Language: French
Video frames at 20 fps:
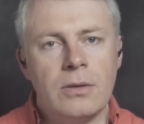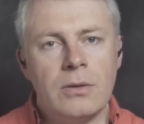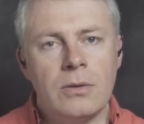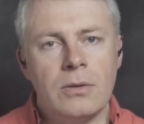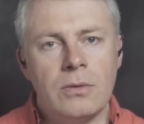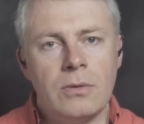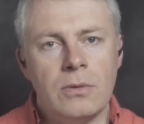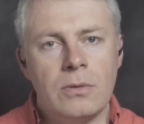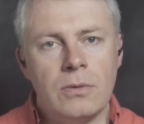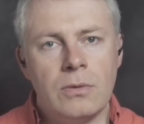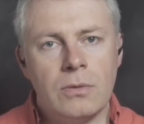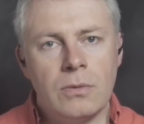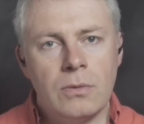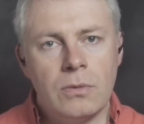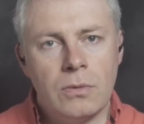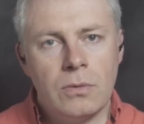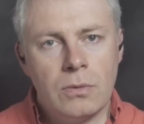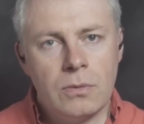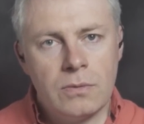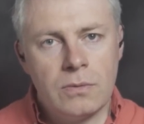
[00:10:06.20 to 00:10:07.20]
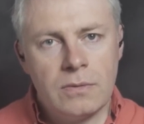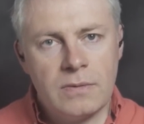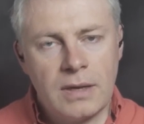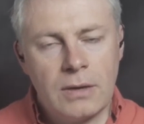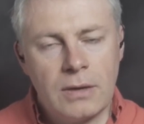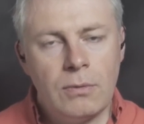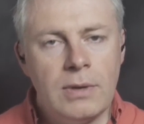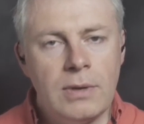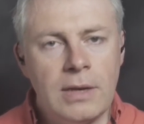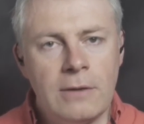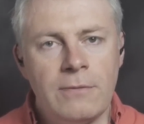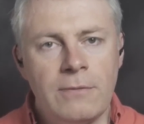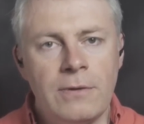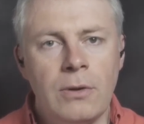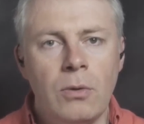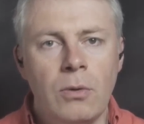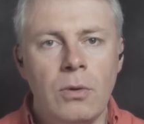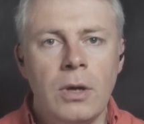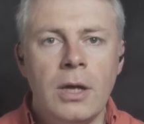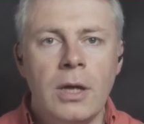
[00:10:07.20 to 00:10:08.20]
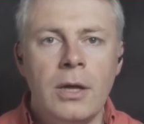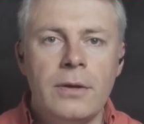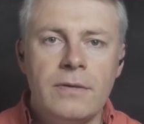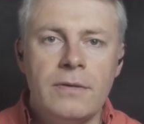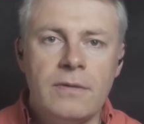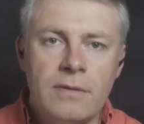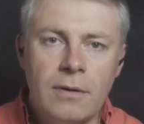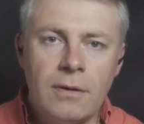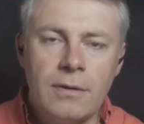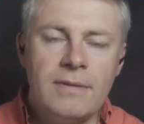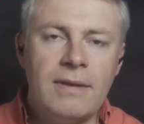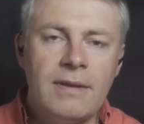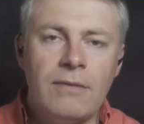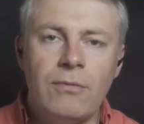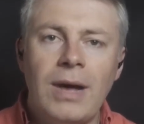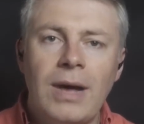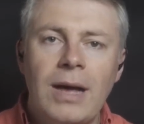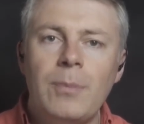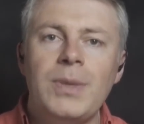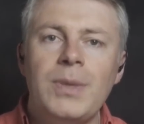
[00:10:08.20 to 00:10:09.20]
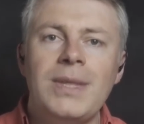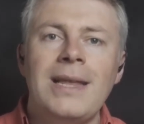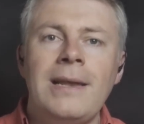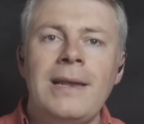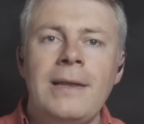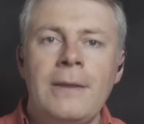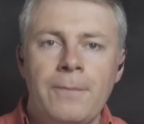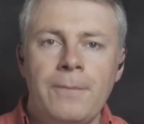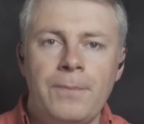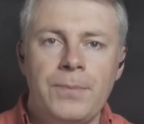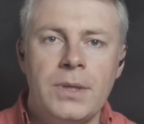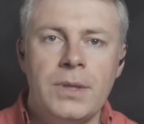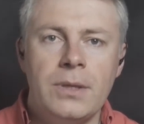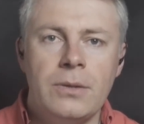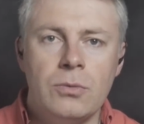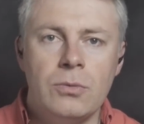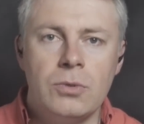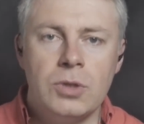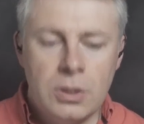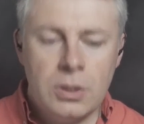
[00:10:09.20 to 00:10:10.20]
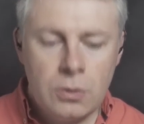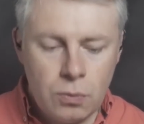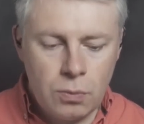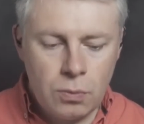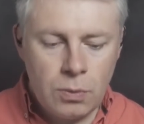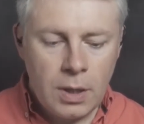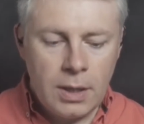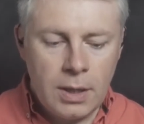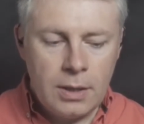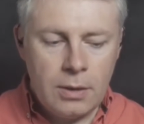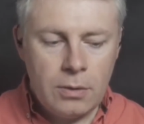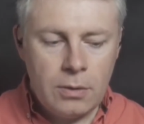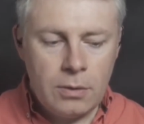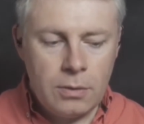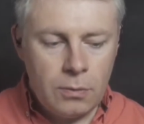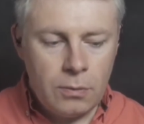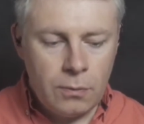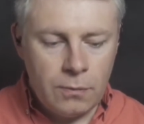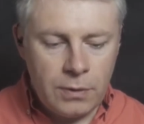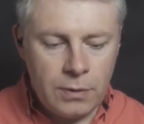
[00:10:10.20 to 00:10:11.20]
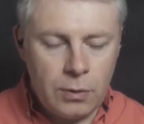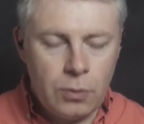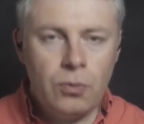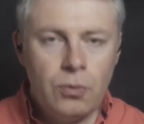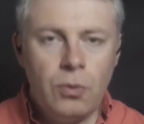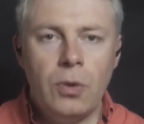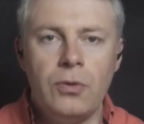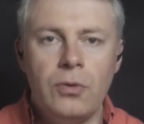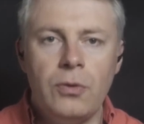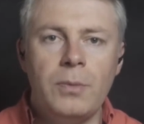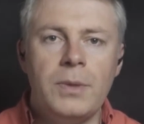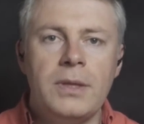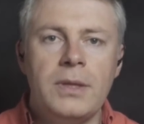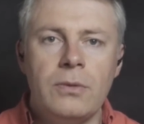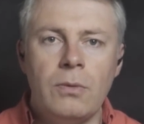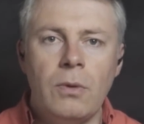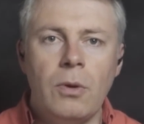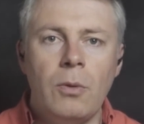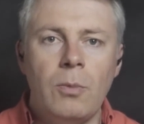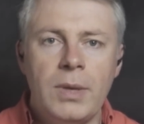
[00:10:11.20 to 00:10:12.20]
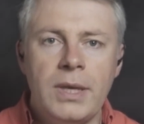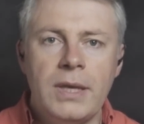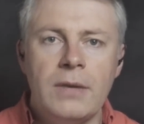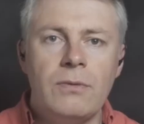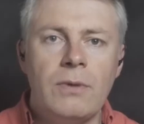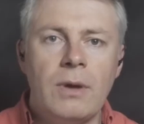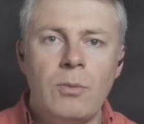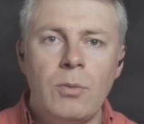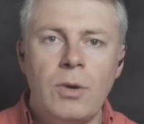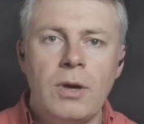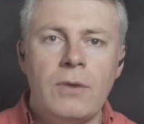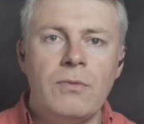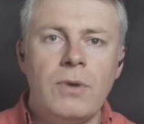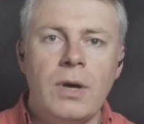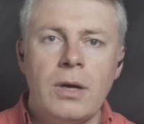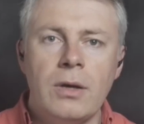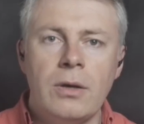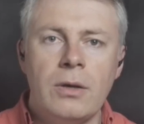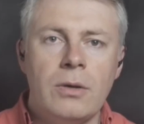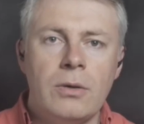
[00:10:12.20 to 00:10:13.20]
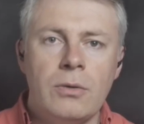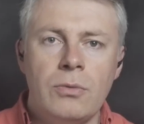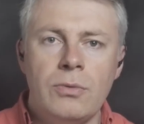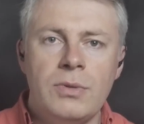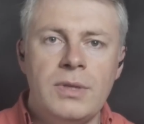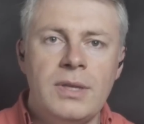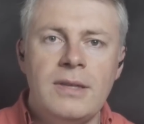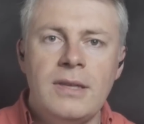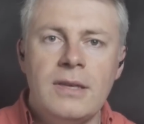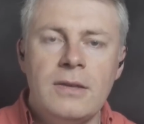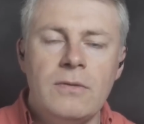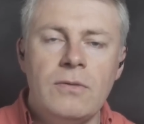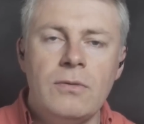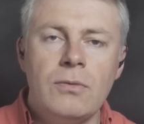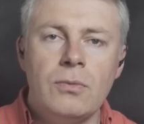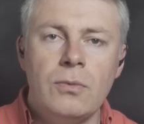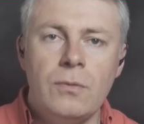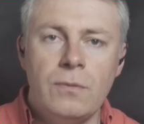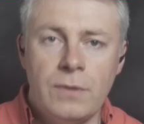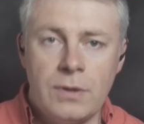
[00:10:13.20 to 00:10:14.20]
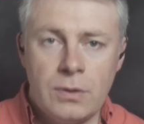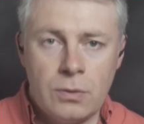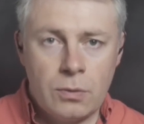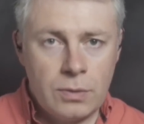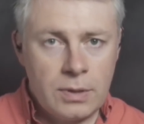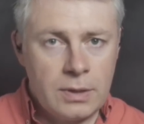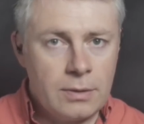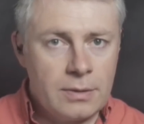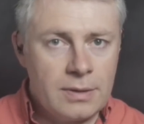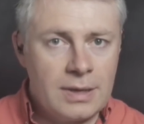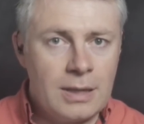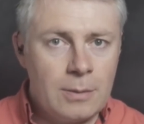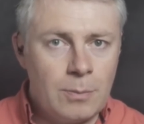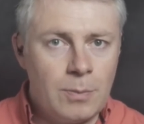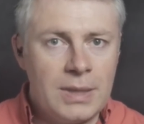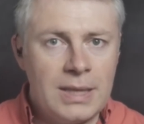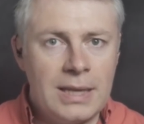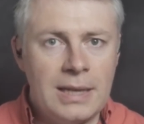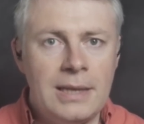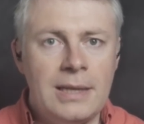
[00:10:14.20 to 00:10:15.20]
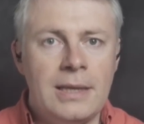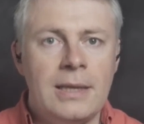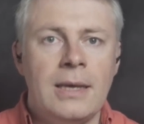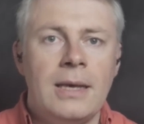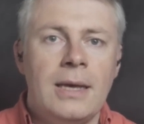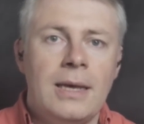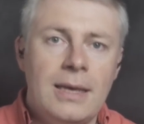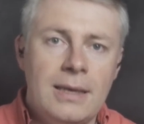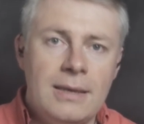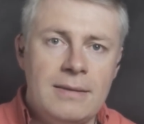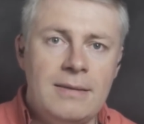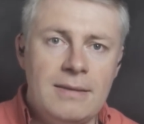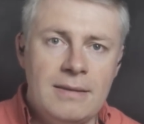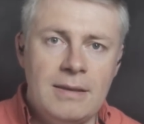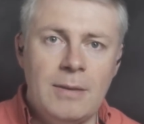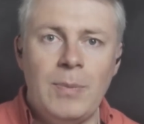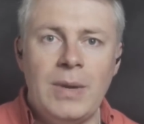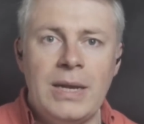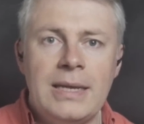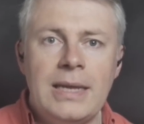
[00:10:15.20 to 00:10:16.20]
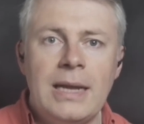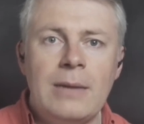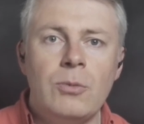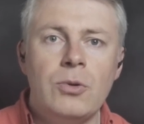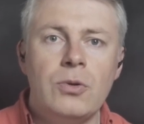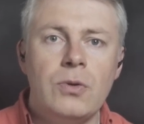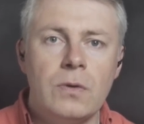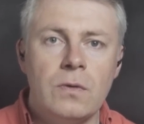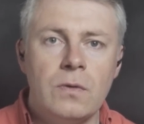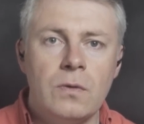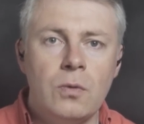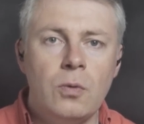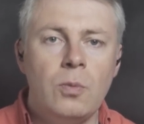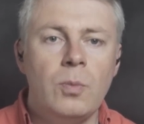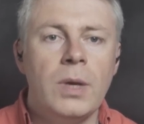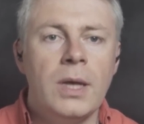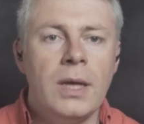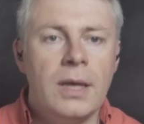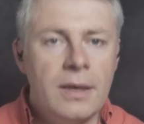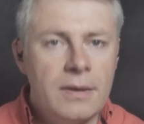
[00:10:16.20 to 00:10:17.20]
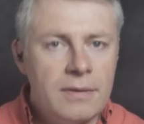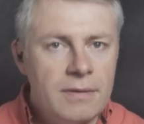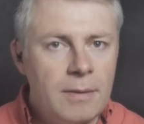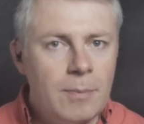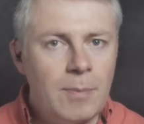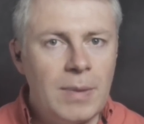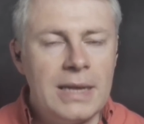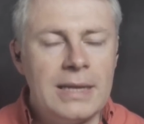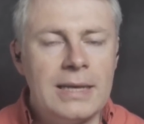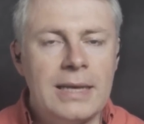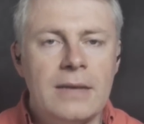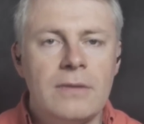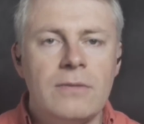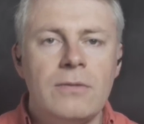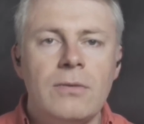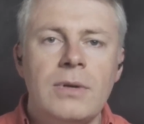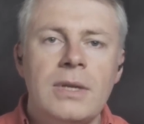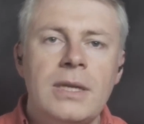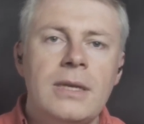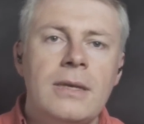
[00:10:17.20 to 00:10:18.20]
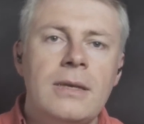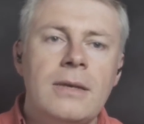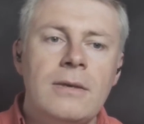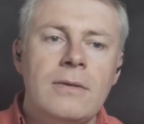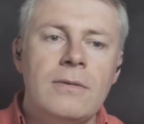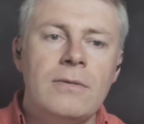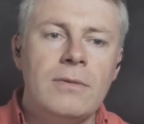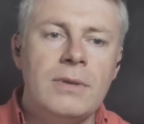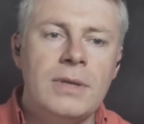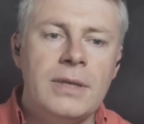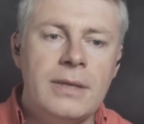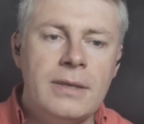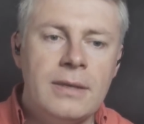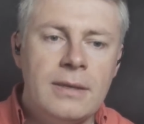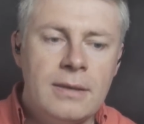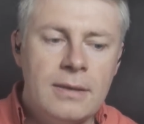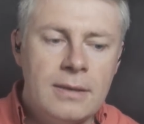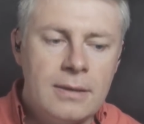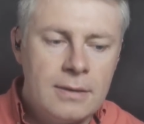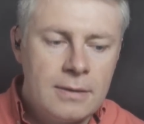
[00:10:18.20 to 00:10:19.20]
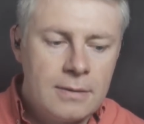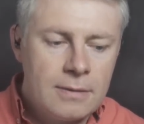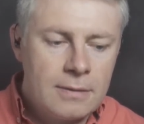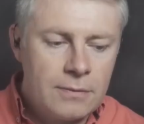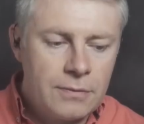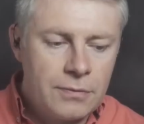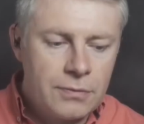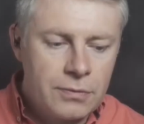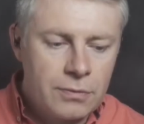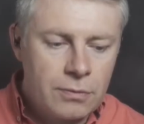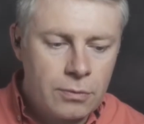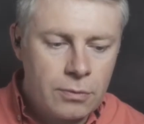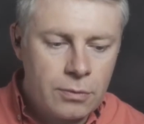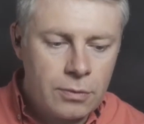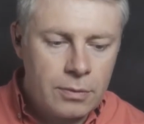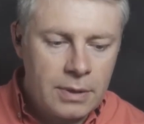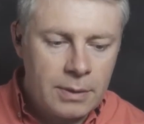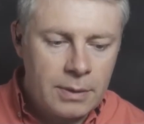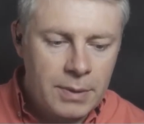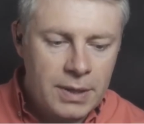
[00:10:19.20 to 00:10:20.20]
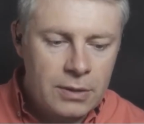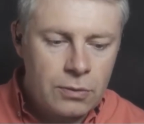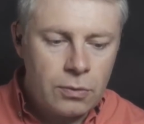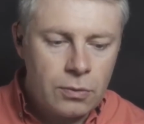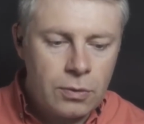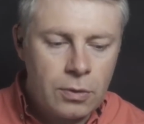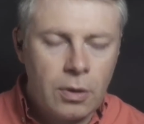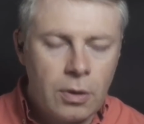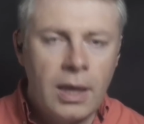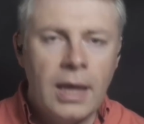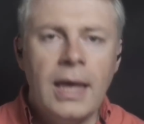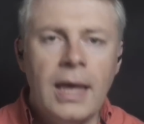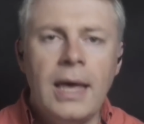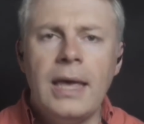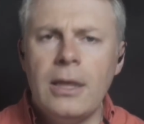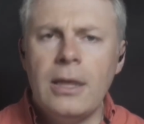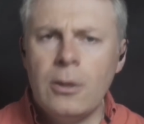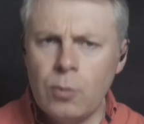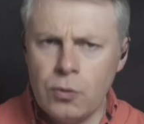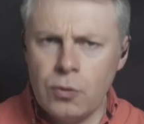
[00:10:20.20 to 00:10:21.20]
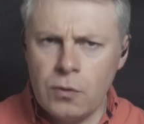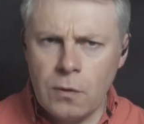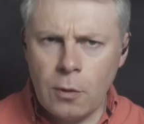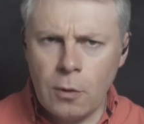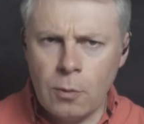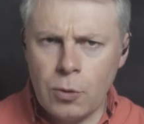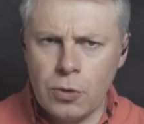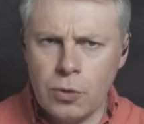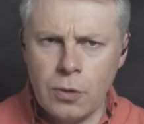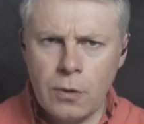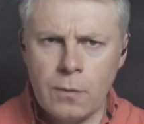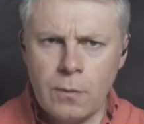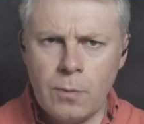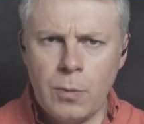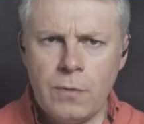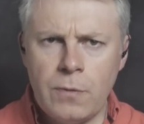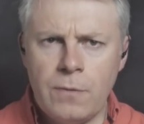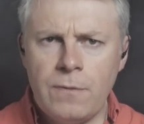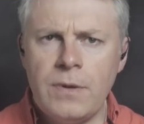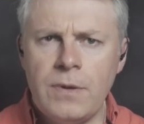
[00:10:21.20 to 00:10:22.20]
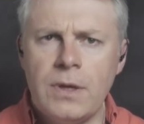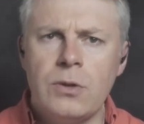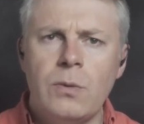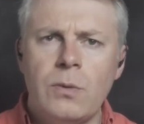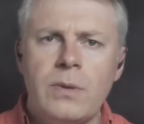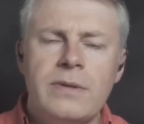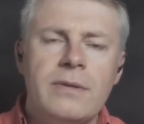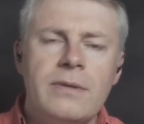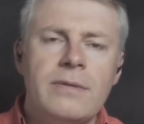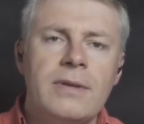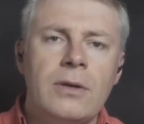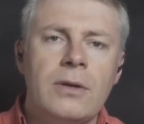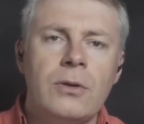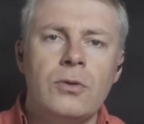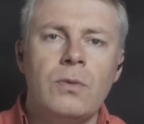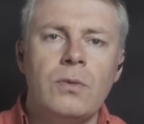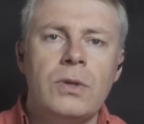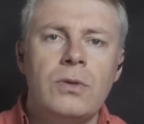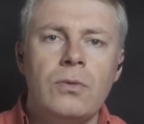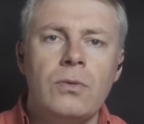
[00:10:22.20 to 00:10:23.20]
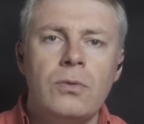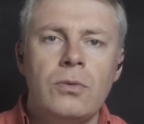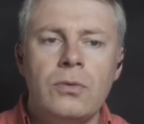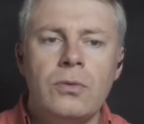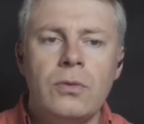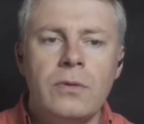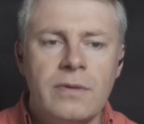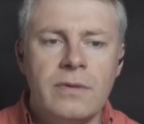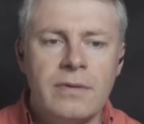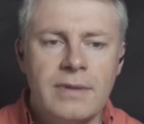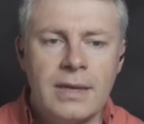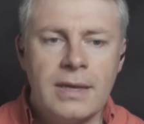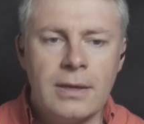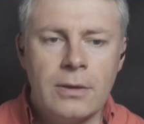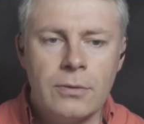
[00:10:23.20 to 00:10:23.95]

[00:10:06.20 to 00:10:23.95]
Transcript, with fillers: euh, circuler le vélo sans avoir à pédaler. Donc chez nous, euh, le vélo doit, doit obligatoirement avoir une détection du fait qu'on est en train de pédaler. un mouvement et si c'est pas le cas, le moteur se coupe. Ce C'est pas le cas sur les sur les sur l'Amérique du Nord. Et en plus, leurs moteurs peuvent faire 350 watts au lieu de 250.